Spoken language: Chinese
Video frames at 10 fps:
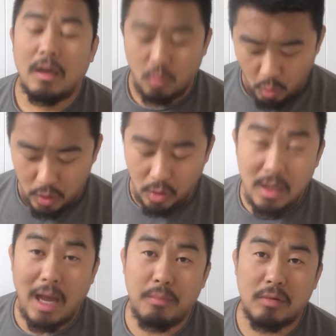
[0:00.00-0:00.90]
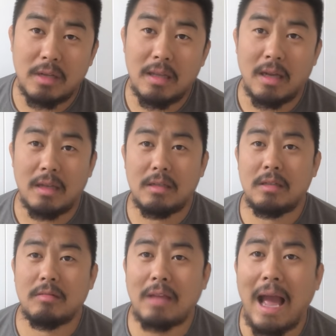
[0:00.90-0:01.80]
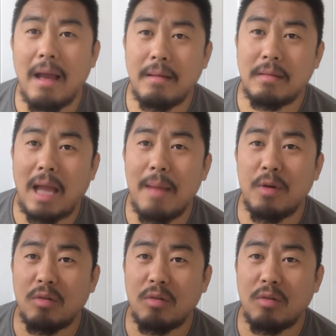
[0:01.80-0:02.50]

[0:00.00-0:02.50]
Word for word: 我觉得应该不是真的，这就太太没有